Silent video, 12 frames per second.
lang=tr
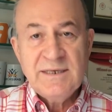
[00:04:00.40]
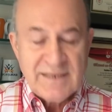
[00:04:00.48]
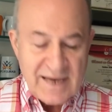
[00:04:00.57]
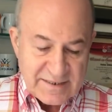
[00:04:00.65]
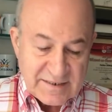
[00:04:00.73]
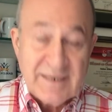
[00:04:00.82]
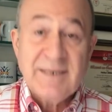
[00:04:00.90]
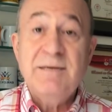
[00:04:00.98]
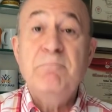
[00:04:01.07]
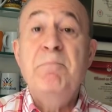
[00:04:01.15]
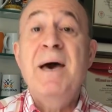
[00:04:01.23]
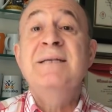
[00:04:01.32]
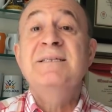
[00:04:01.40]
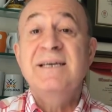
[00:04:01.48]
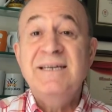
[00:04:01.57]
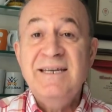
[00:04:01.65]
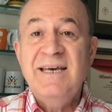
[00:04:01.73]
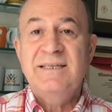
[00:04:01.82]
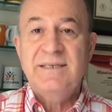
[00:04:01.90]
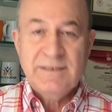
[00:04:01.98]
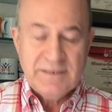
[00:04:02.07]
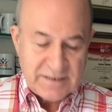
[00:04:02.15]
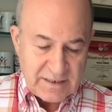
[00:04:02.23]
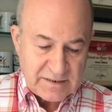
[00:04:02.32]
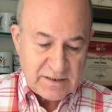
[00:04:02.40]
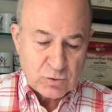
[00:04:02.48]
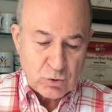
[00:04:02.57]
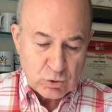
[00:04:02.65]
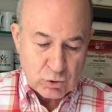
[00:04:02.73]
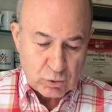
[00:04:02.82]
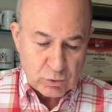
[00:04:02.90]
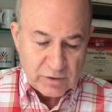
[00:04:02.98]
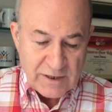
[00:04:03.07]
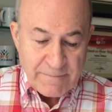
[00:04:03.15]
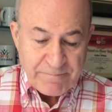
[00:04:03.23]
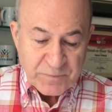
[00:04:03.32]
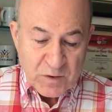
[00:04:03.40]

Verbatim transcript: giderse ki bence net gidecek sezon sonunda.